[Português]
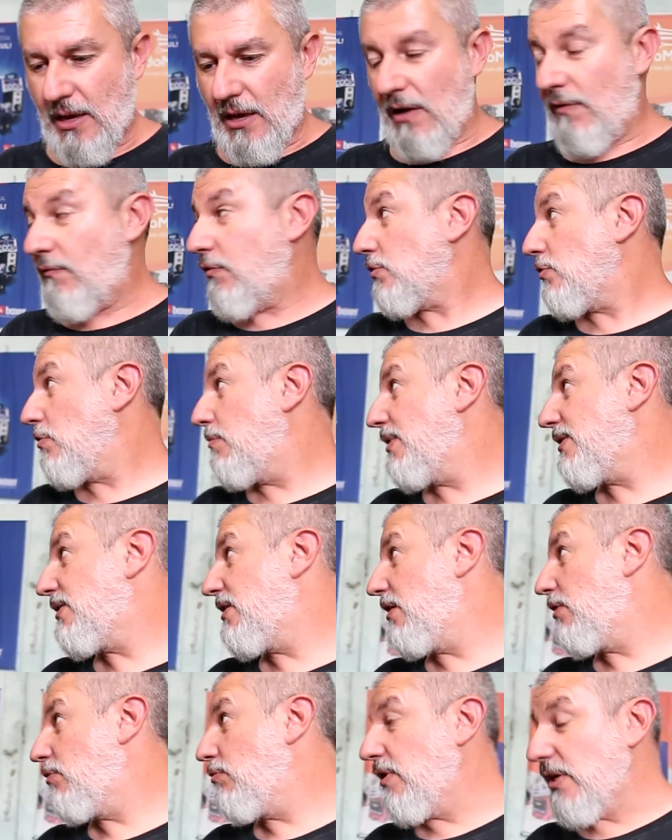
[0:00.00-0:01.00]
Eu vou
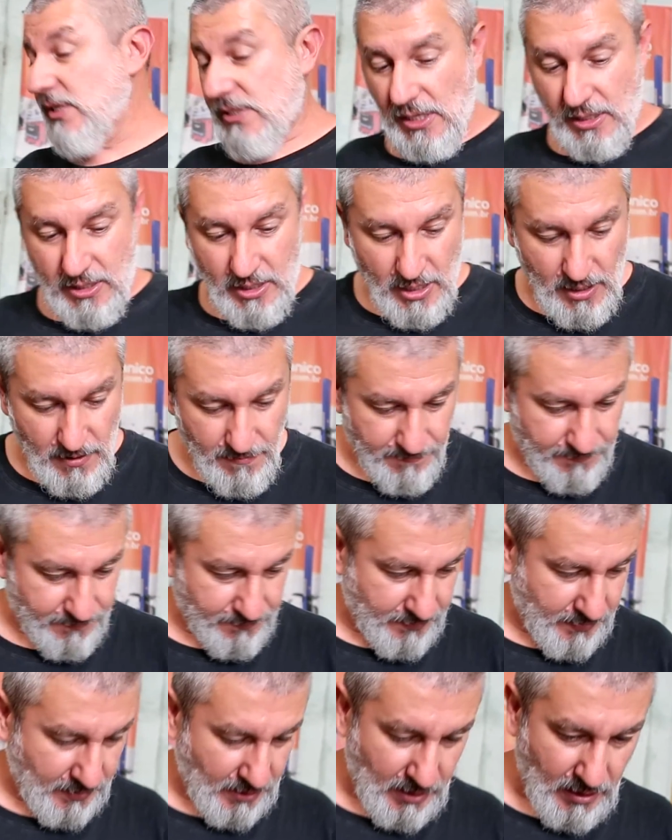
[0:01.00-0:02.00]
substituir isso aqui.